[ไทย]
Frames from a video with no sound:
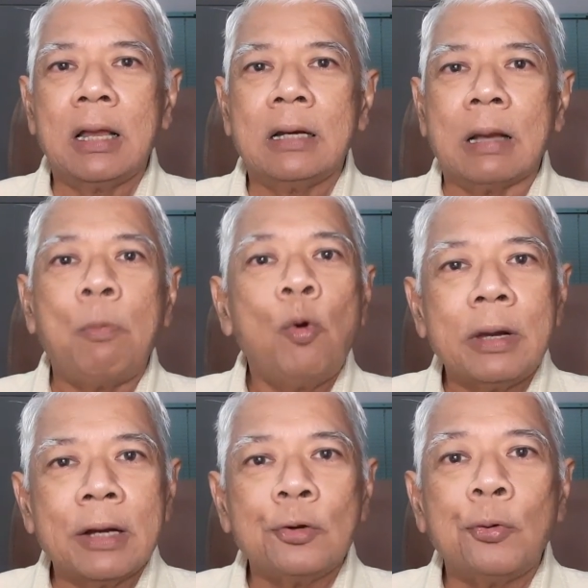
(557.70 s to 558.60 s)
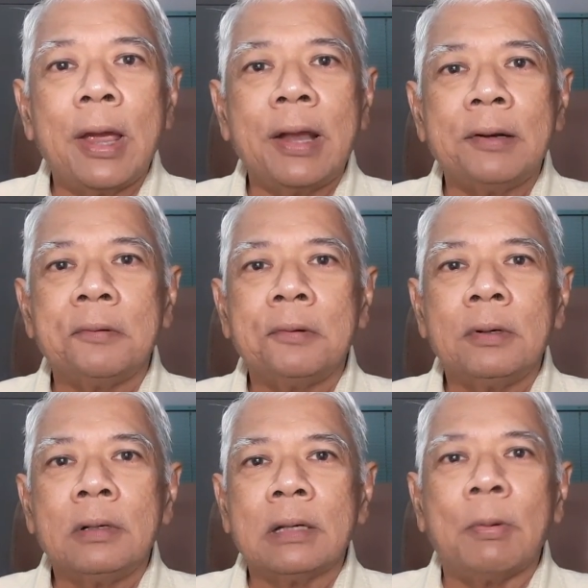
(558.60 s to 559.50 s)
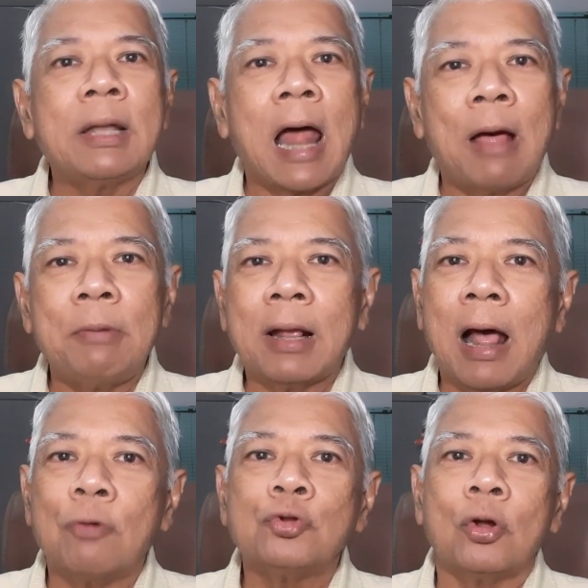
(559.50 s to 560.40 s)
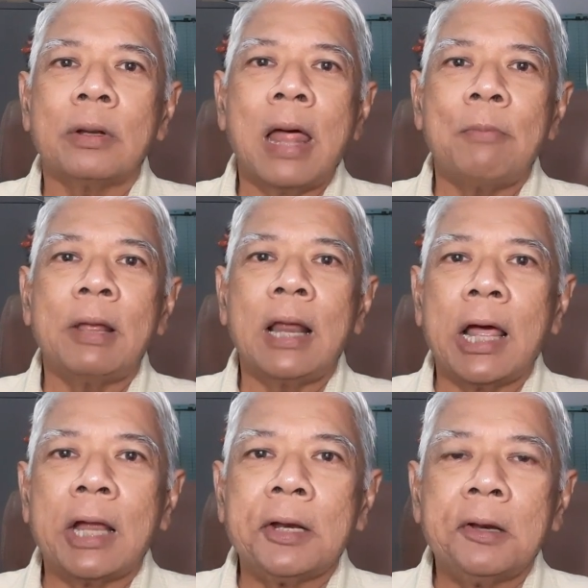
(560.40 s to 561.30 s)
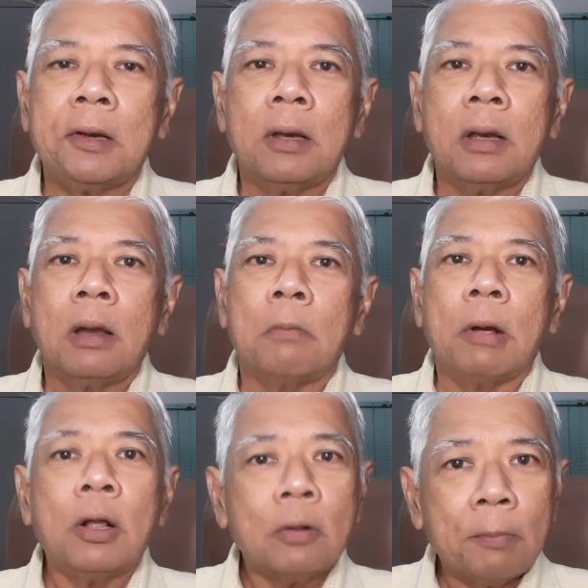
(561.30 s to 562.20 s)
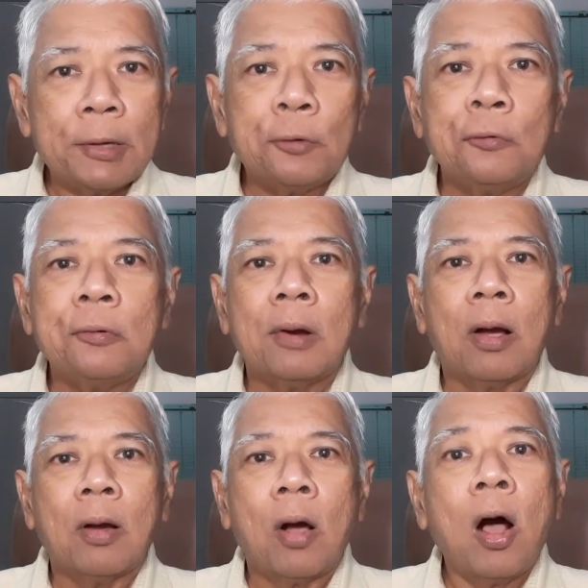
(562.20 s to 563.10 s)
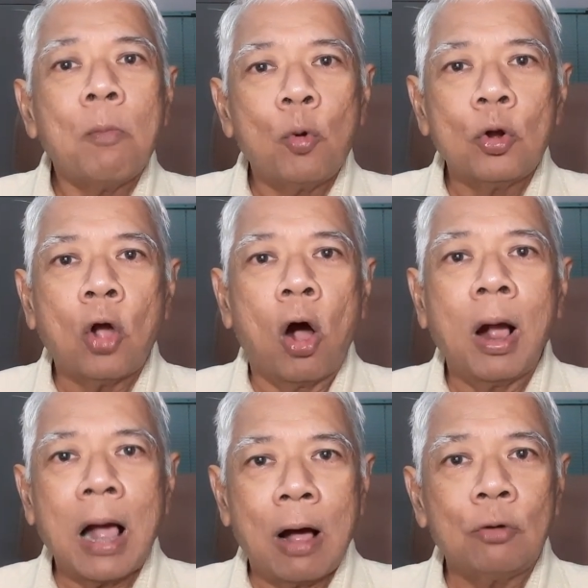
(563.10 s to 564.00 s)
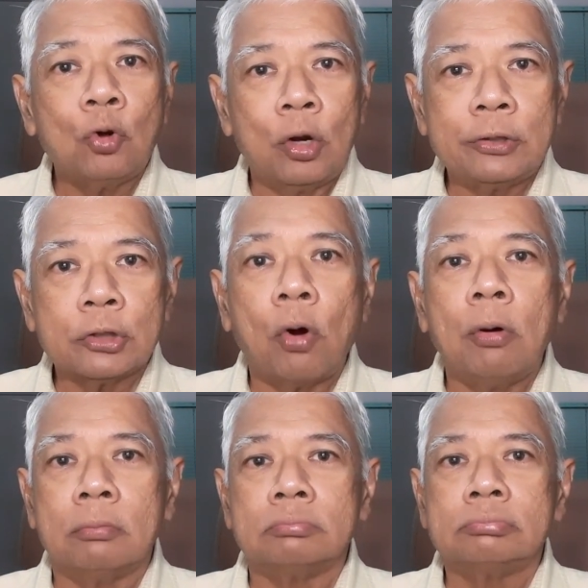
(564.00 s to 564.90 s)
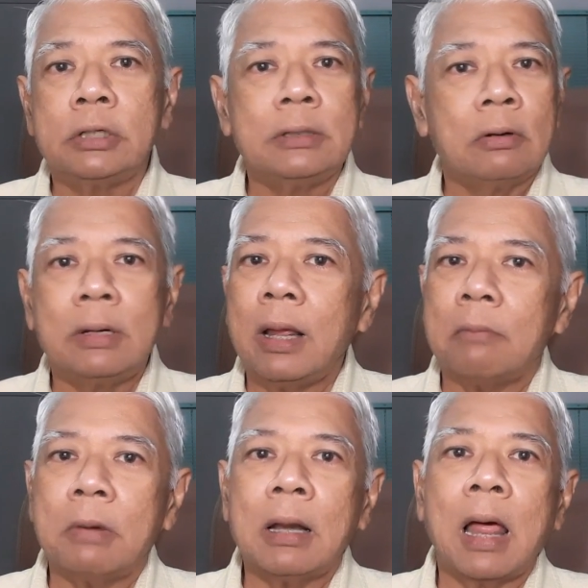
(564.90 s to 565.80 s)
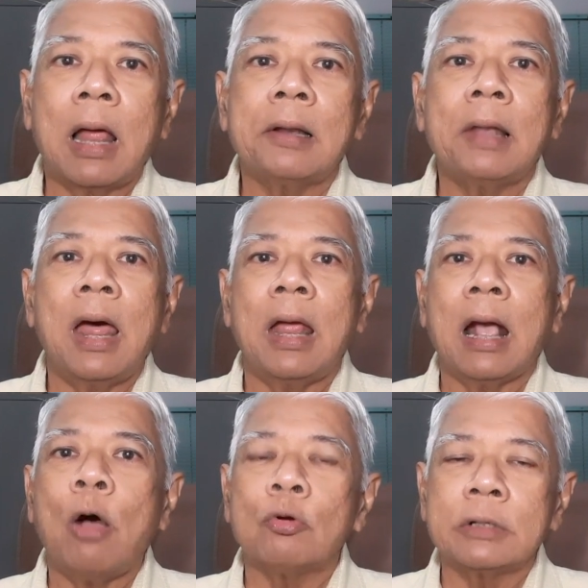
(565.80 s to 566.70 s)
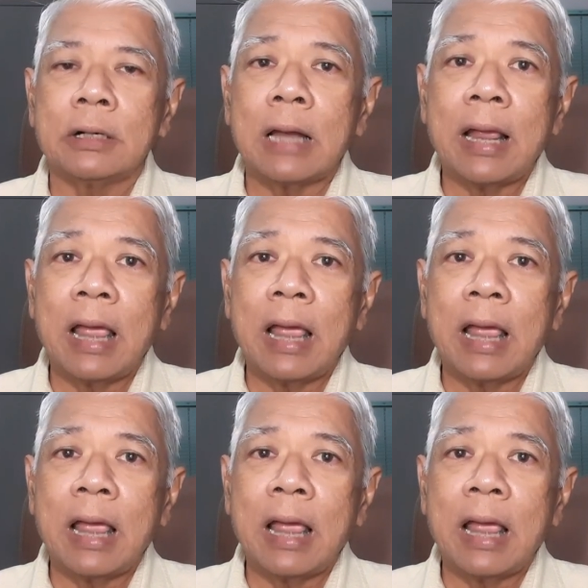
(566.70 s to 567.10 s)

จะพูดเรื่อง ยู เอ็น จะไปถามไอ้ข่าวสดได้ไหมล่ะมันก็ต้องไปดูข้อมูลของเขาโดยตรงซึ่งเดี๋ยวนี้มันหาได้เข้าถึงได้